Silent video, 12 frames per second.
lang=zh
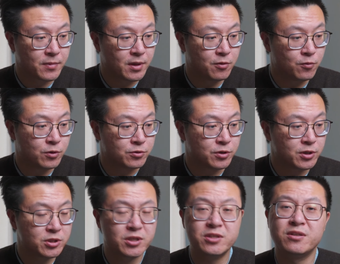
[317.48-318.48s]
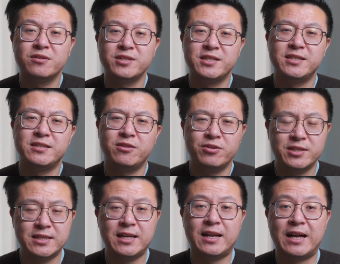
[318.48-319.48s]
那我觉得这个消息到
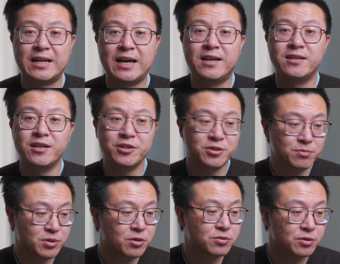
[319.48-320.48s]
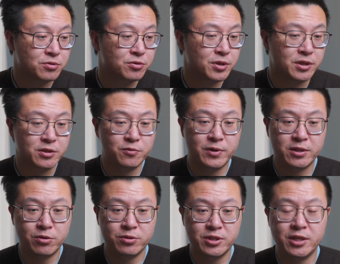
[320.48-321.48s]
现在来看应该是比较准确的，因为
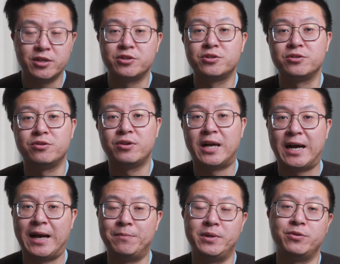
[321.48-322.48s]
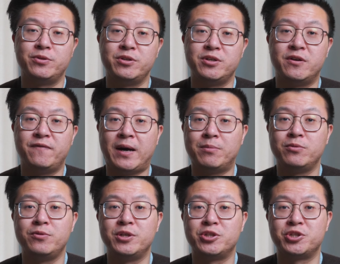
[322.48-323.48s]
都这个时候了，还没有任何发布
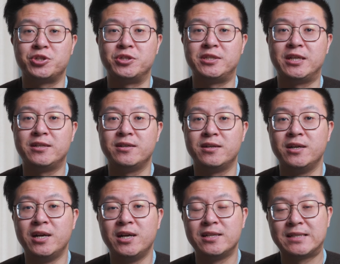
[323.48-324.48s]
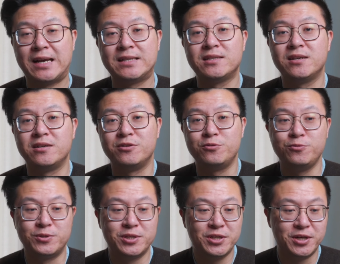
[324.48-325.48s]
会时间的猜测和
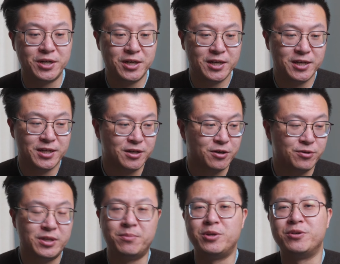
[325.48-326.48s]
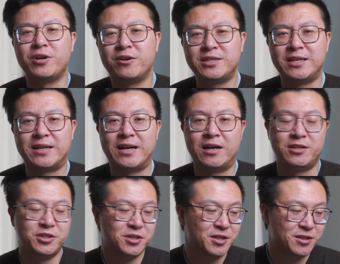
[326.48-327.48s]
预测，然后也没有邀请函啊
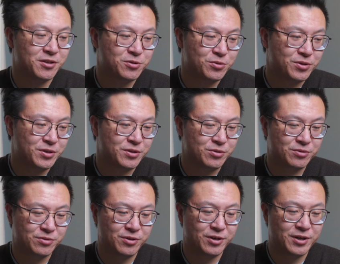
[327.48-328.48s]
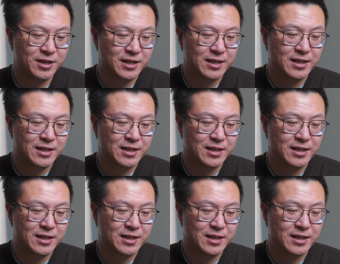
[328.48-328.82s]
之类的，所以说，